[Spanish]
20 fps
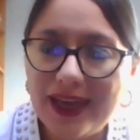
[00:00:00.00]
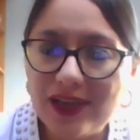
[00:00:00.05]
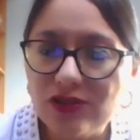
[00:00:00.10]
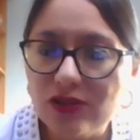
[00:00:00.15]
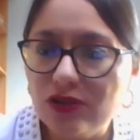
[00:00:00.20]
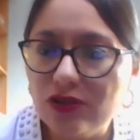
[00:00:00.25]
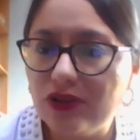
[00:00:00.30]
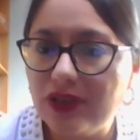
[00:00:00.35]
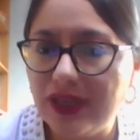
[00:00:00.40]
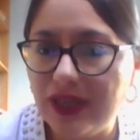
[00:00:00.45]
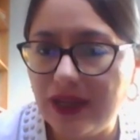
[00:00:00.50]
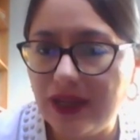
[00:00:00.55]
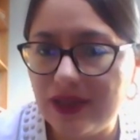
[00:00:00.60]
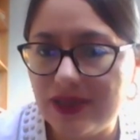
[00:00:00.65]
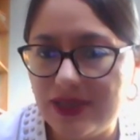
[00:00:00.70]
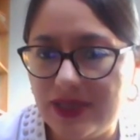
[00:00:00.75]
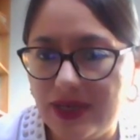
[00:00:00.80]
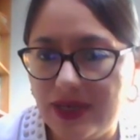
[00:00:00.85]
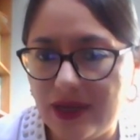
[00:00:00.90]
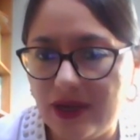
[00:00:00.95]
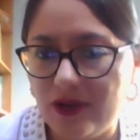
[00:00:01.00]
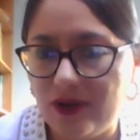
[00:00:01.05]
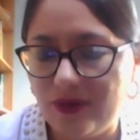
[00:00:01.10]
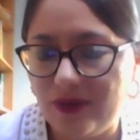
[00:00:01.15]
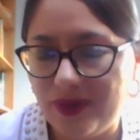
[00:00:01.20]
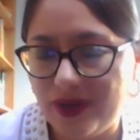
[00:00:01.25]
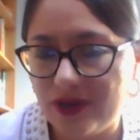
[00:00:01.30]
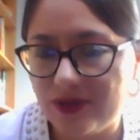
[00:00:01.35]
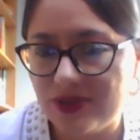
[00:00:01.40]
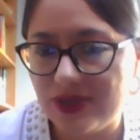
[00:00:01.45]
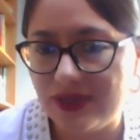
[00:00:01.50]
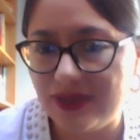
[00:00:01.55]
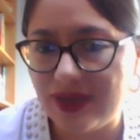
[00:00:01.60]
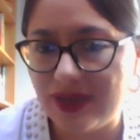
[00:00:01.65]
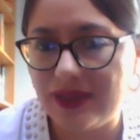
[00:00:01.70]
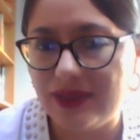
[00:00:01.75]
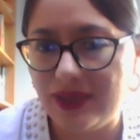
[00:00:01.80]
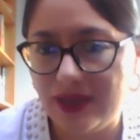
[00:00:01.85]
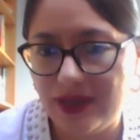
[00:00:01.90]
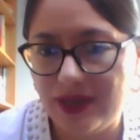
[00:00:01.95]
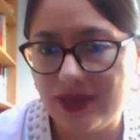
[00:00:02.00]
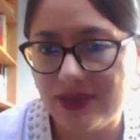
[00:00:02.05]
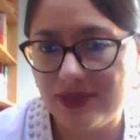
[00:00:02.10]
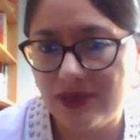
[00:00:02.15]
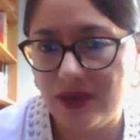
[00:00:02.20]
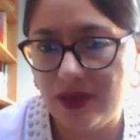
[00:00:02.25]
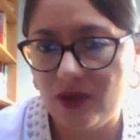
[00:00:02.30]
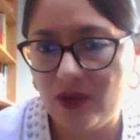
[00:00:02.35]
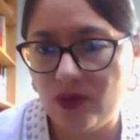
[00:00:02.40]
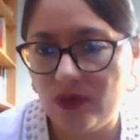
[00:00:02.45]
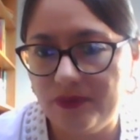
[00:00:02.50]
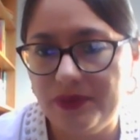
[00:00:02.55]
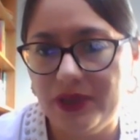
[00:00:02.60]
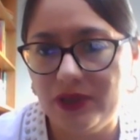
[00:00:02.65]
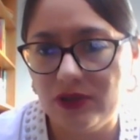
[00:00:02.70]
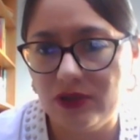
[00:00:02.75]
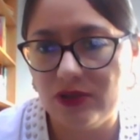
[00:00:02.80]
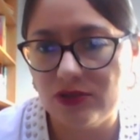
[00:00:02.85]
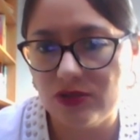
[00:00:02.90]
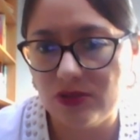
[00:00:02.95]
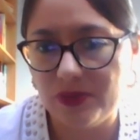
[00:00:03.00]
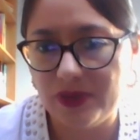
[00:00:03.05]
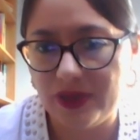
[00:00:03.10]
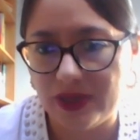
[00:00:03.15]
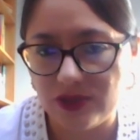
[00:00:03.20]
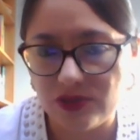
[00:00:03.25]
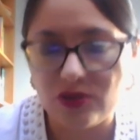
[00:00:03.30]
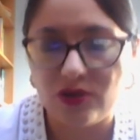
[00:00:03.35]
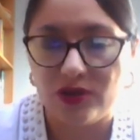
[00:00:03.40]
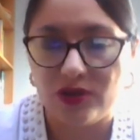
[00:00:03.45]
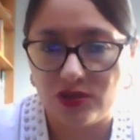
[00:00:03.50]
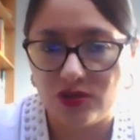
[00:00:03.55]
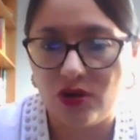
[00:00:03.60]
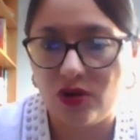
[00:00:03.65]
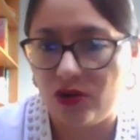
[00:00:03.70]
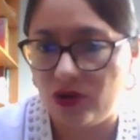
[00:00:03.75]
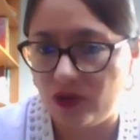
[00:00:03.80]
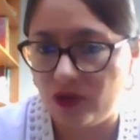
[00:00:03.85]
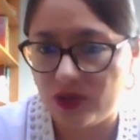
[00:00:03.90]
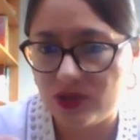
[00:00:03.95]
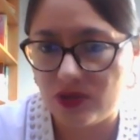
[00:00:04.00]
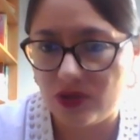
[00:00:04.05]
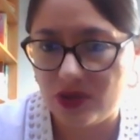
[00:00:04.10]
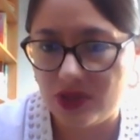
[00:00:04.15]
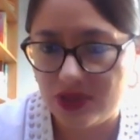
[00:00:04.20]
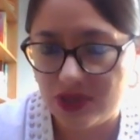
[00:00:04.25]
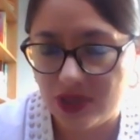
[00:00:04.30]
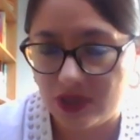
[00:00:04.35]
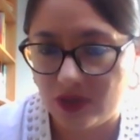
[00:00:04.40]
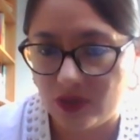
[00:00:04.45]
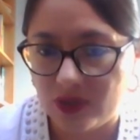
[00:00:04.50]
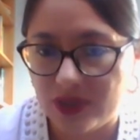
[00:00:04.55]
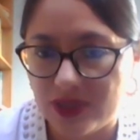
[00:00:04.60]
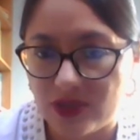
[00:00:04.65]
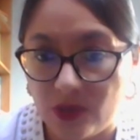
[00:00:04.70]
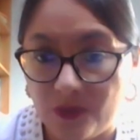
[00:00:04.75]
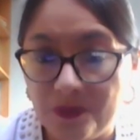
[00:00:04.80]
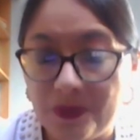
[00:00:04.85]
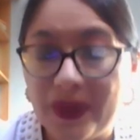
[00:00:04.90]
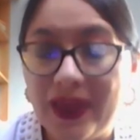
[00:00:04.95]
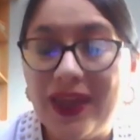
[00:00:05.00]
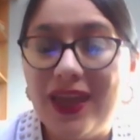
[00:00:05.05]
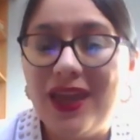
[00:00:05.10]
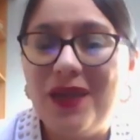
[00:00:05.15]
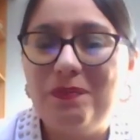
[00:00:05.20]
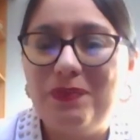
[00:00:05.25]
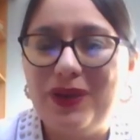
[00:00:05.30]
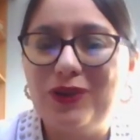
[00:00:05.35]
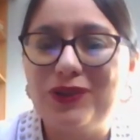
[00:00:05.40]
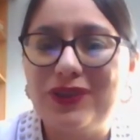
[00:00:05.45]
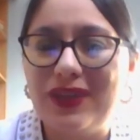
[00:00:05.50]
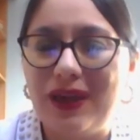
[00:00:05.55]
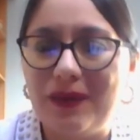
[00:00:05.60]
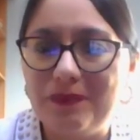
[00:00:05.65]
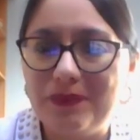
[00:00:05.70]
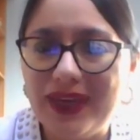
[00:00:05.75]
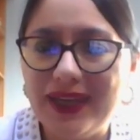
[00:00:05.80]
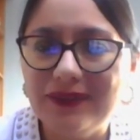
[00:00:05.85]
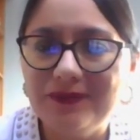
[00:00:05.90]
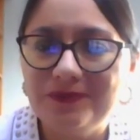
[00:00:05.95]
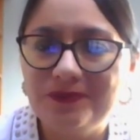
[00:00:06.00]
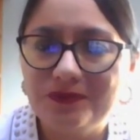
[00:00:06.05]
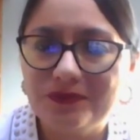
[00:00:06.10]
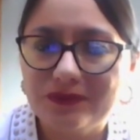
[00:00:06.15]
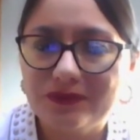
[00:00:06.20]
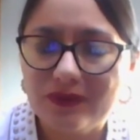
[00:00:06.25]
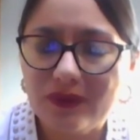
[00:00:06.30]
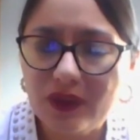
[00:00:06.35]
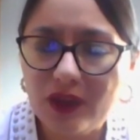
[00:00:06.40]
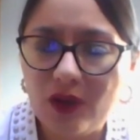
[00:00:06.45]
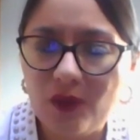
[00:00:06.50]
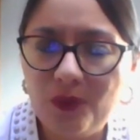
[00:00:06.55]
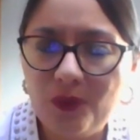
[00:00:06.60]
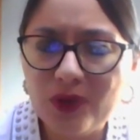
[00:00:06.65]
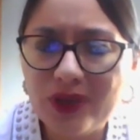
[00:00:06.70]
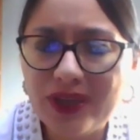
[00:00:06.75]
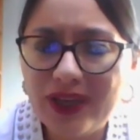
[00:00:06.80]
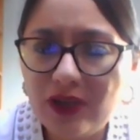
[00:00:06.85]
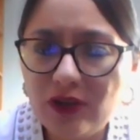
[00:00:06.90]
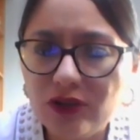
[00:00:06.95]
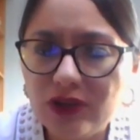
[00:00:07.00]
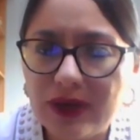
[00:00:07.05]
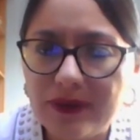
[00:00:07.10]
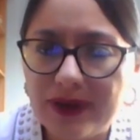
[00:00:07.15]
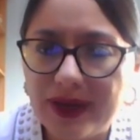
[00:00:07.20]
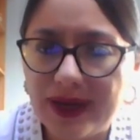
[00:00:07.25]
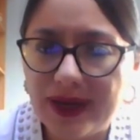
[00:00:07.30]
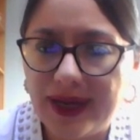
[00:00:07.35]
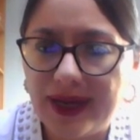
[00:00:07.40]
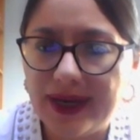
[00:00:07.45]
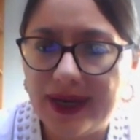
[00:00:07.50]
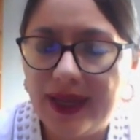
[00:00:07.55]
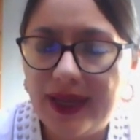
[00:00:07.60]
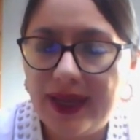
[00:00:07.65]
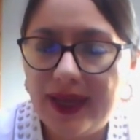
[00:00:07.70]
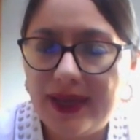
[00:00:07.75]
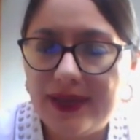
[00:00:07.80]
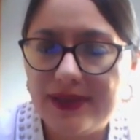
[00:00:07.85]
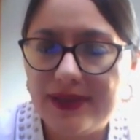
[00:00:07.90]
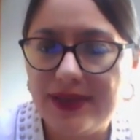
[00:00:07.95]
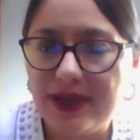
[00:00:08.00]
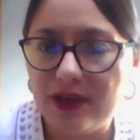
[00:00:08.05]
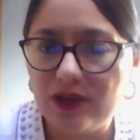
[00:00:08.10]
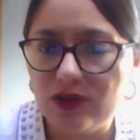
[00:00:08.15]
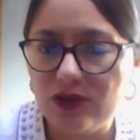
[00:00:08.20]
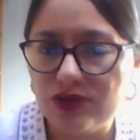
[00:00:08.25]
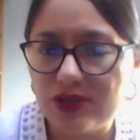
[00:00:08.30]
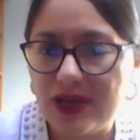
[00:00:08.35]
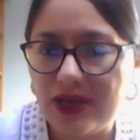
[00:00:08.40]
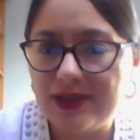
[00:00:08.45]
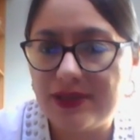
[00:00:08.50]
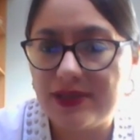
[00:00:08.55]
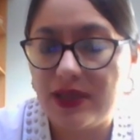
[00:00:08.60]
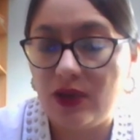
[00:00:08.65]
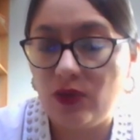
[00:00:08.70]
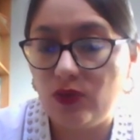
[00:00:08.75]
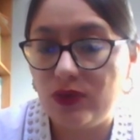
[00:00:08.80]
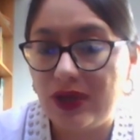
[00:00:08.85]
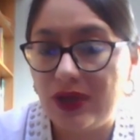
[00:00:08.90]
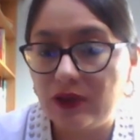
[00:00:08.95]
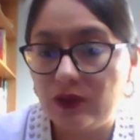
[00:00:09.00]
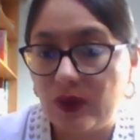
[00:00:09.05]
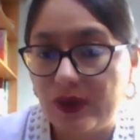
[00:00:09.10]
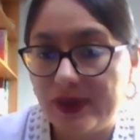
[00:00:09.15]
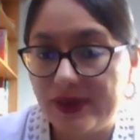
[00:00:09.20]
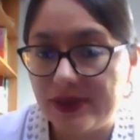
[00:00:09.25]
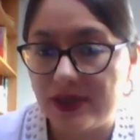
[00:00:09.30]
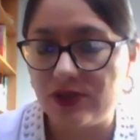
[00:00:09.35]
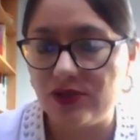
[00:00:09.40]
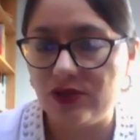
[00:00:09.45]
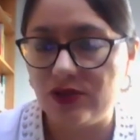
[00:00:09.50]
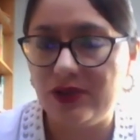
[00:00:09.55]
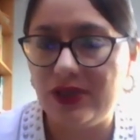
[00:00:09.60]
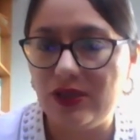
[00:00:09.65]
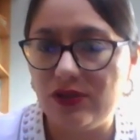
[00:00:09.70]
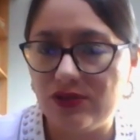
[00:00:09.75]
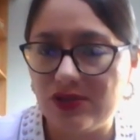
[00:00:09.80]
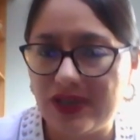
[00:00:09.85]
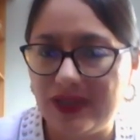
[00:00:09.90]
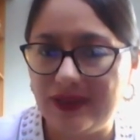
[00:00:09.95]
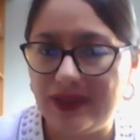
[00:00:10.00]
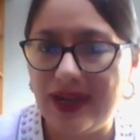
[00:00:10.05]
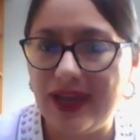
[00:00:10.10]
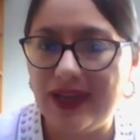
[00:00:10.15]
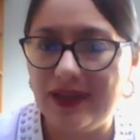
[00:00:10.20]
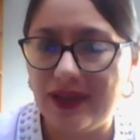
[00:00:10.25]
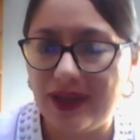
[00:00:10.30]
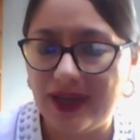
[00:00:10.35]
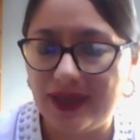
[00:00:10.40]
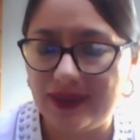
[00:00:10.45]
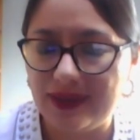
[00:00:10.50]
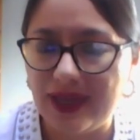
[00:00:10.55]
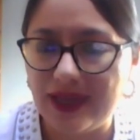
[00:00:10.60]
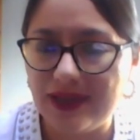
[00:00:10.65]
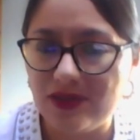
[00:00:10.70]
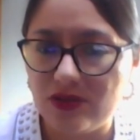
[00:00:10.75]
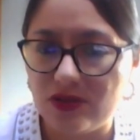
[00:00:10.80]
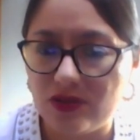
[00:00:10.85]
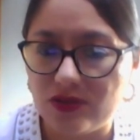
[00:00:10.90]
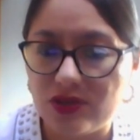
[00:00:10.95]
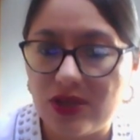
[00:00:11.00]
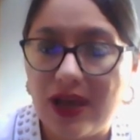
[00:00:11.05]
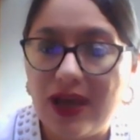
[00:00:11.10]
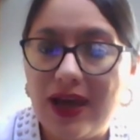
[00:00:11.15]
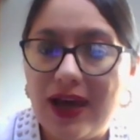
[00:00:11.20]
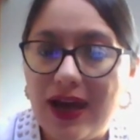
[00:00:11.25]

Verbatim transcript: Eso no quiere decir que el gobierno central tiene que seguir cumpliendo las obligaciones, ojo, no estoy diciendo eso, pero también ¿Por qué no trabajar en ciertos gaps en una actualización de los catastros?